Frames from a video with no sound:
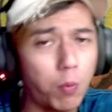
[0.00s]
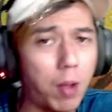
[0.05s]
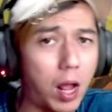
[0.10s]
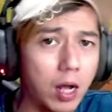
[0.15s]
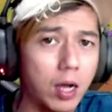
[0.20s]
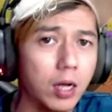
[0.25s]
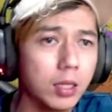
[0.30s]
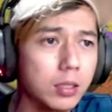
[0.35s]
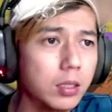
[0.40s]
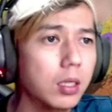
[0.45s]

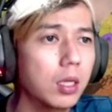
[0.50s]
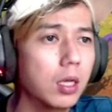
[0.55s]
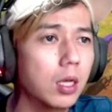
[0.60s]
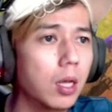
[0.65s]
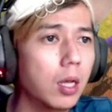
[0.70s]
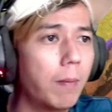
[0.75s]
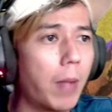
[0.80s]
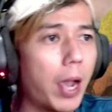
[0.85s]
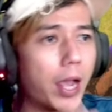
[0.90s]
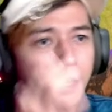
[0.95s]
banget
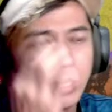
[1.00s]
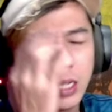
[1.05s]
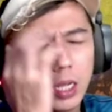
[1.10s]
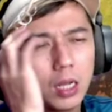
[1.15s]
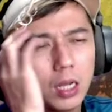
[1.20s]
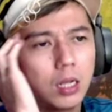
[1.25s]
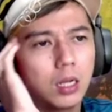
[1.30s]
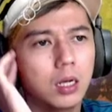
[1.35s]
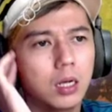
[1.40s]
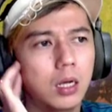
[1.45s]

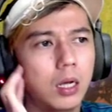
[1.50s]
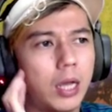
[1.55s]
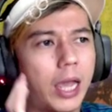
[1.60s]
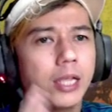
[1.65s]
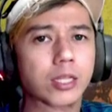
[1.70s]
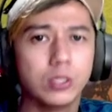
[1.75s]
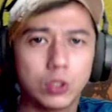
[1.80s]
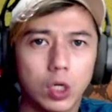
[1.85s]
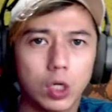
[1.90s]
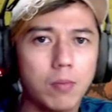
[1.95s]
mainnya uh,
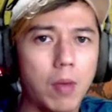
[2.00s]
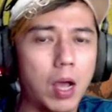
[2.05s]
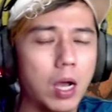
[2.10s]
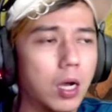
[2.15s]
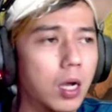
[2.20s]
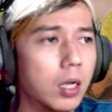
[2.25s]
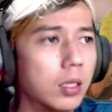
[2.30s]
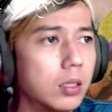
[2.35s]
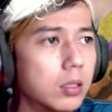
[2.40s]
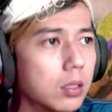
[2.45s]
enjoy
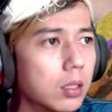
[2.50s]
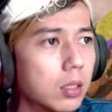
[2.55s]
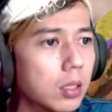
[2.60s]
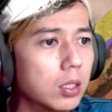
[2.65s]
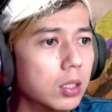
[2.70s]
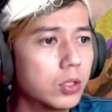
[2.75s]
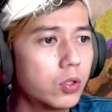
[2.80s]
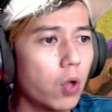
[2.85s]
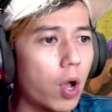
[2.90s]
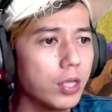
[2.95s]
banget
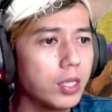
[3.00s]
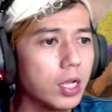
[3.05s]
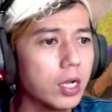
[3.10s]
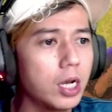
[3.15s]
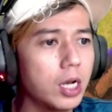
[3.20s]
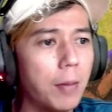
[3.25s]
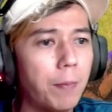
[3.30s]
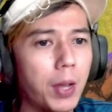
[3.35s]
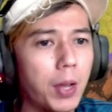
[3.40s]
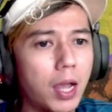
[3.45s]
soalnya
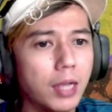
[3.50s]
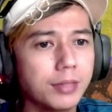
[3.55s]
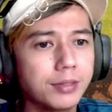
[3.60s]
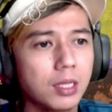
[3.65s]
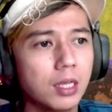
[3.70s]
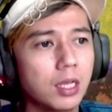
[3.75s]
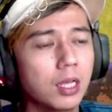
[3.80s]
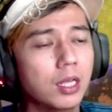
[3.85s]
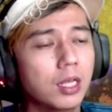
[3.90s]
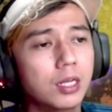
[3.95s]
kenapa
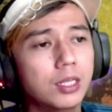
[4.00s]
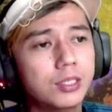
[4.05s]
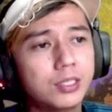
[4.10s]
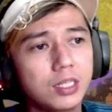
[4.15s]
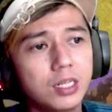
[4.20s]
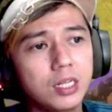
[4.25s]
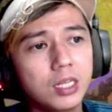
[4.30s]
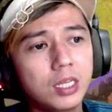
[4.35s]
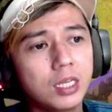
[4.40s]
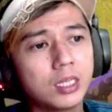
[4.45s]
guys di
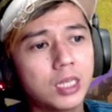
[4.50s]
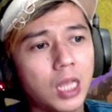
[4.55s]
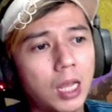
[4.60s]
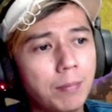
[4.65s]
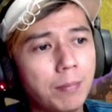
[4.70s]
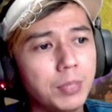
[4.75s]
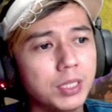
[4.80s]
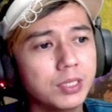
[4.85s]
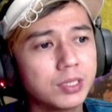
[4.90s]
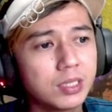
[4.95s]
sini
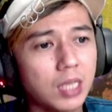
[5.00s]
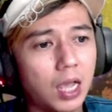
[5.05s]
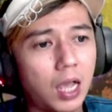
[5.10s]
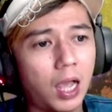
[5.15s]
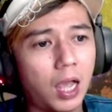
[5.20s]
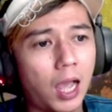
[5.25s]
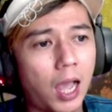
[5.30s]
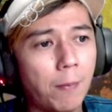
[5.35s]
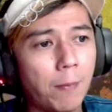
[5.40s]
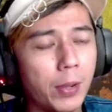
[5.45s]
kita
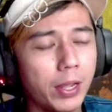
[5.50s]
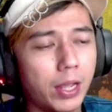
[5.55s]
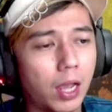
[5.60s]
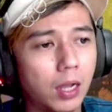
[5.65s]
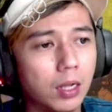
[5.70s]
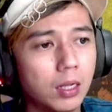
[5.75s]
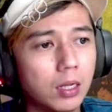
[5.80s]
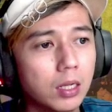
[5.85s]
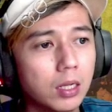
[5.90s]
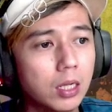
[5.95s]
bisa apa ya